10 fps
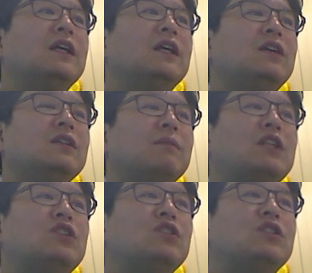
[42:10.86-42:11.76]
이런
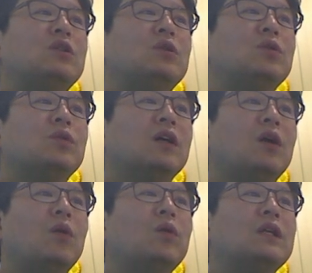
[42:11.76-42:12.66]
마취 진통
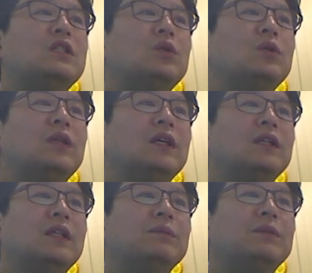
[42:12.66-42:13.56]
효과가 오래
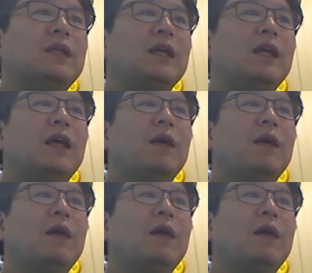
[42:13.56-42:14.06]
지속되기 때문에